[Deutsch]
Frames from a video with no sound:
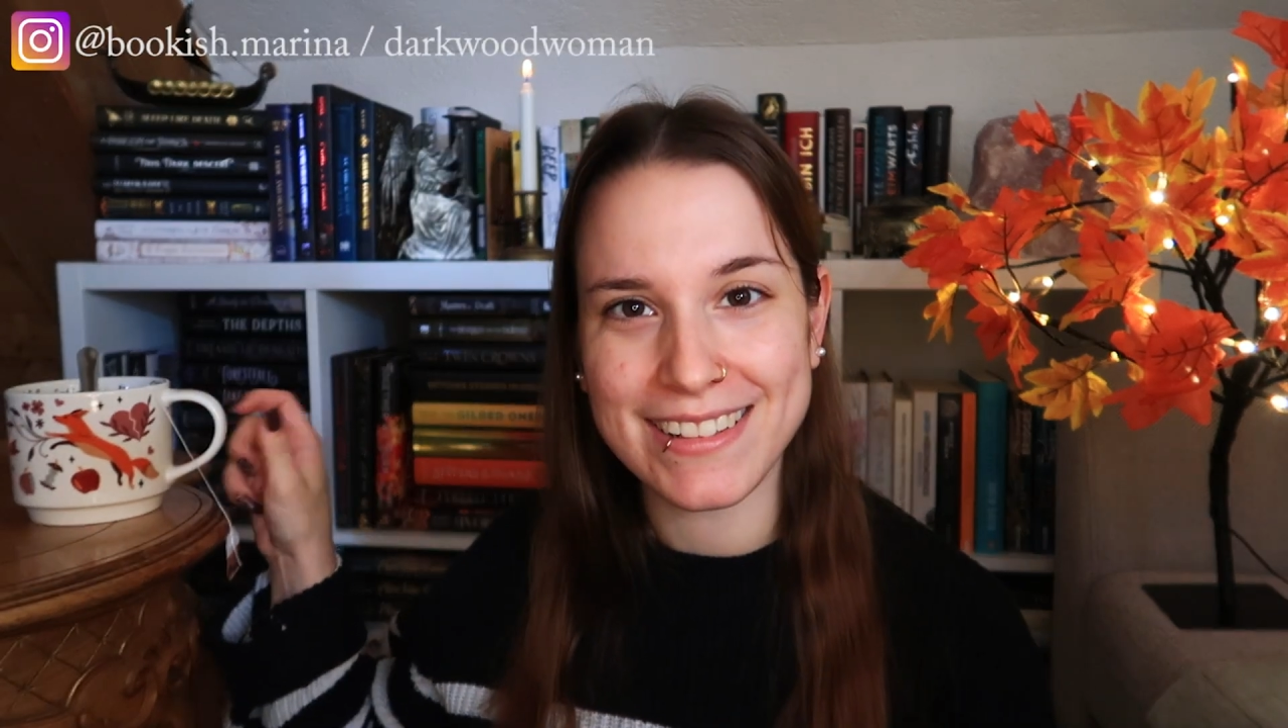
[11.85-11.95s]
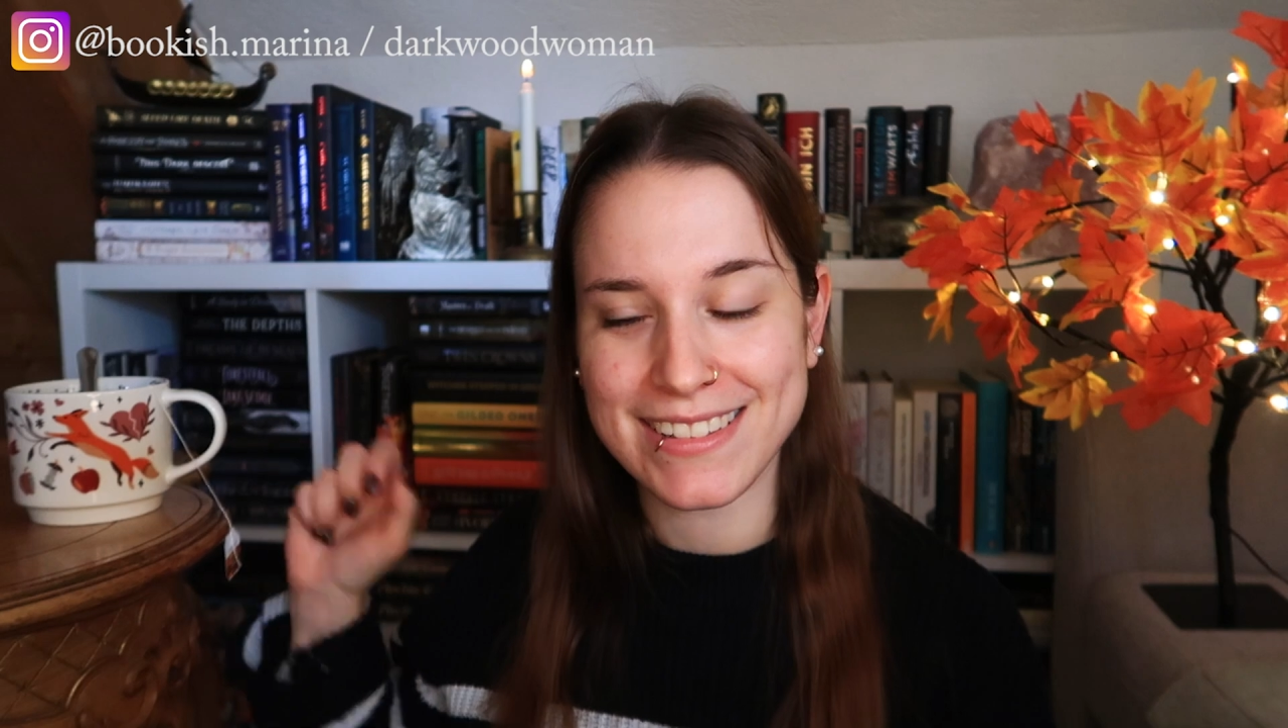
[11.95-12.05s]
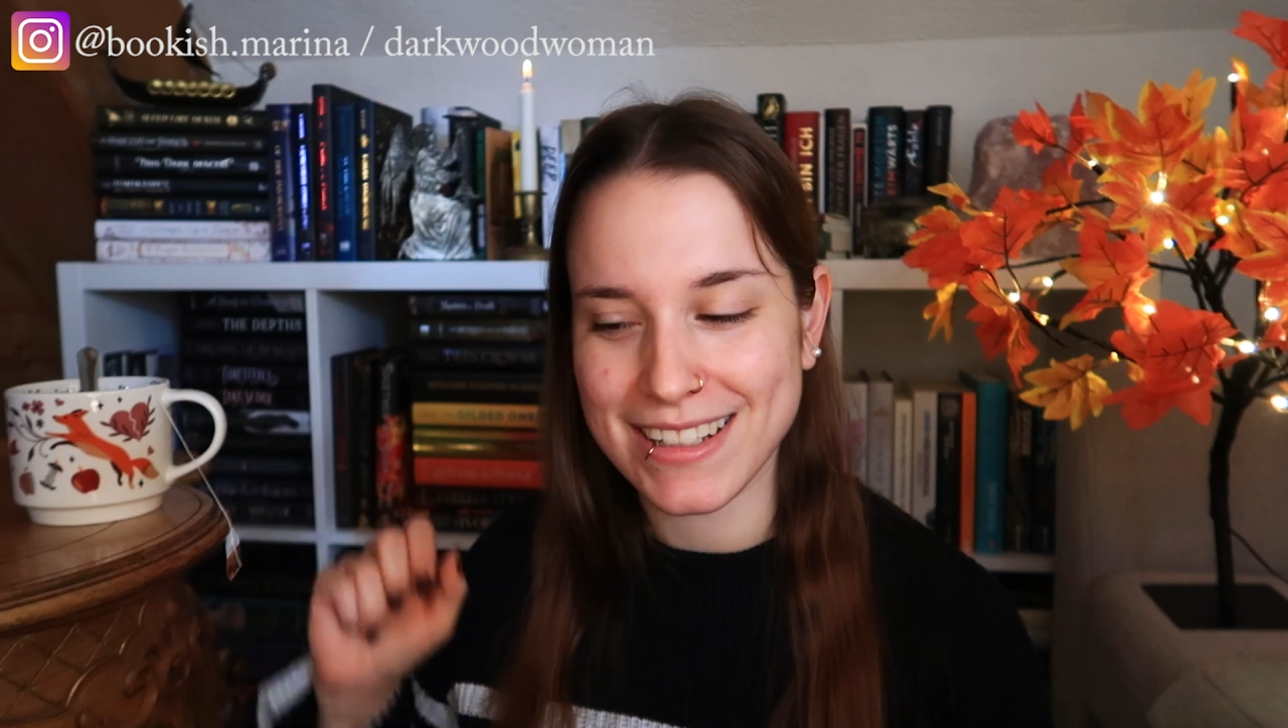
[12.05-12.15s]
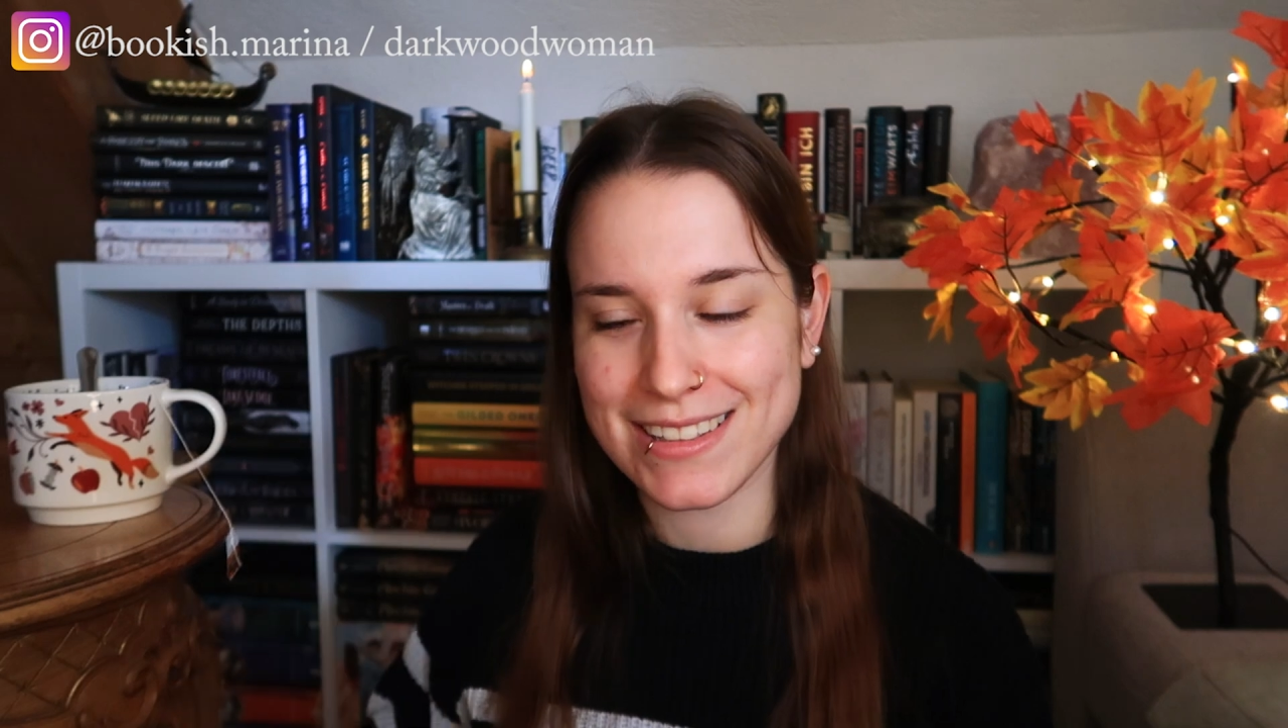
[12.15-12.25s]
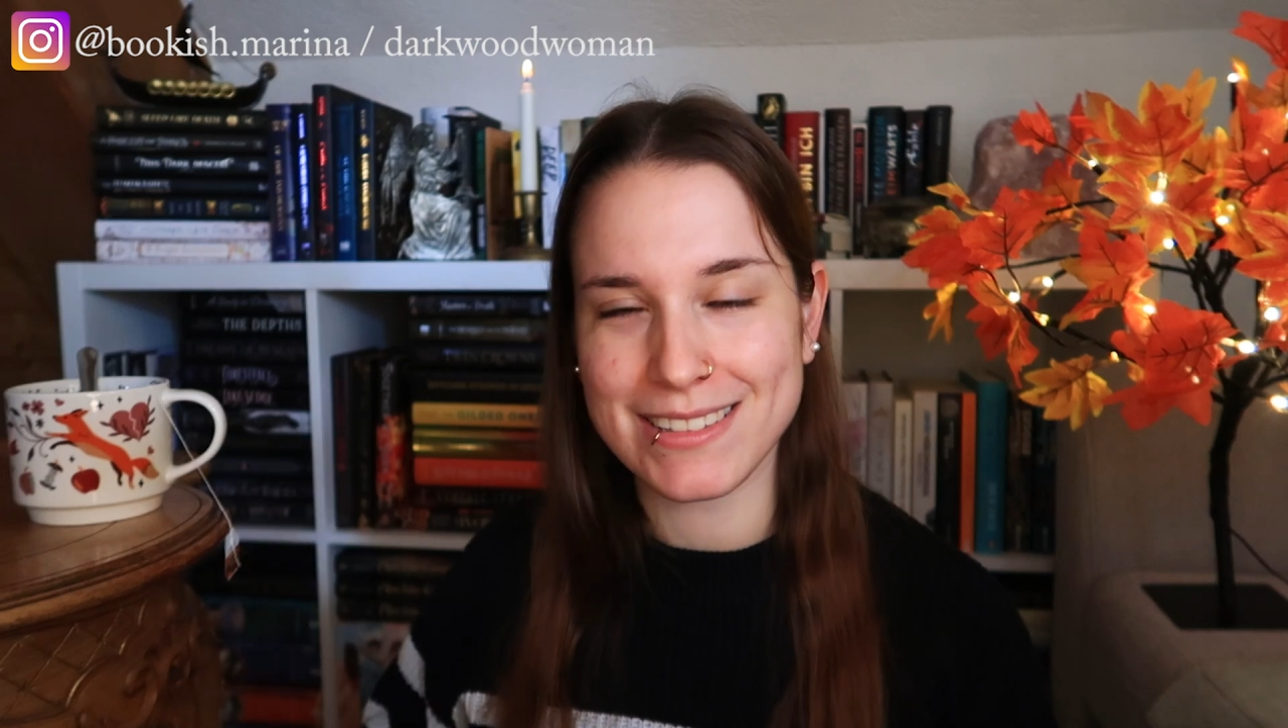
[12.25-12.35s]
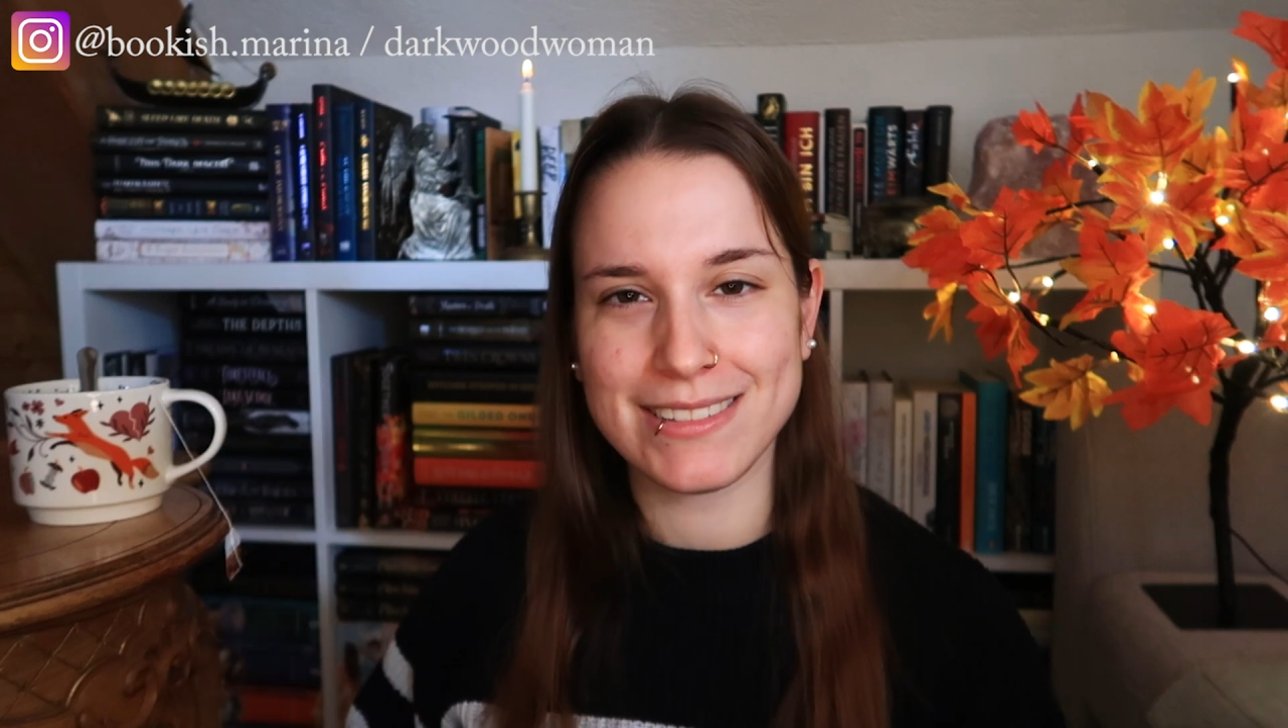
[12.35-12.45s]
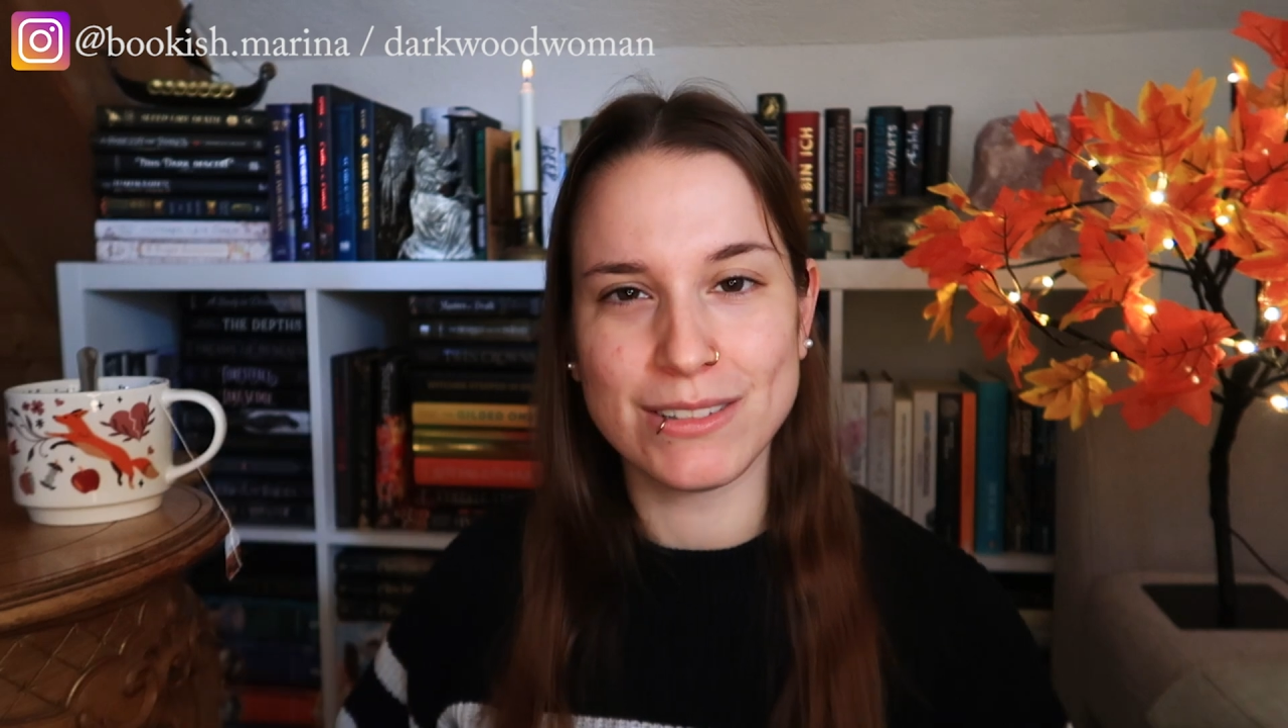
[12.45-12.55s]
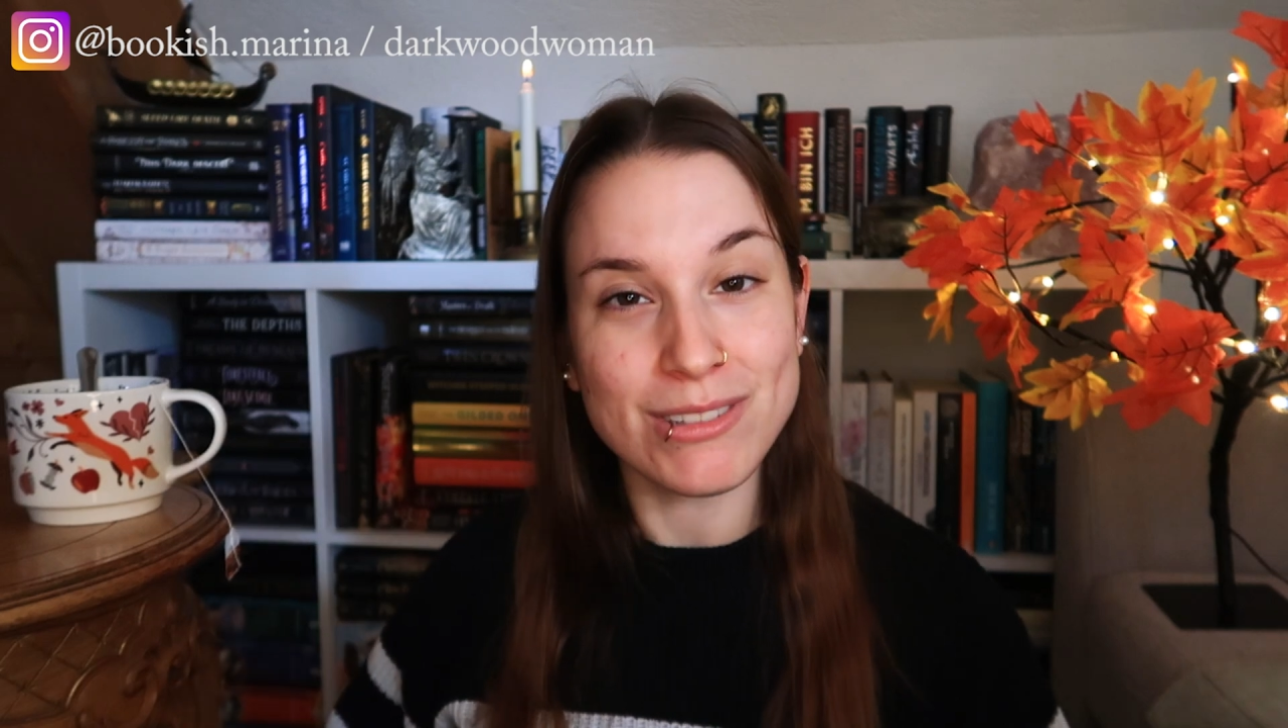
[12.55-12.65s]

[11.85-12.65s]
eine Tasse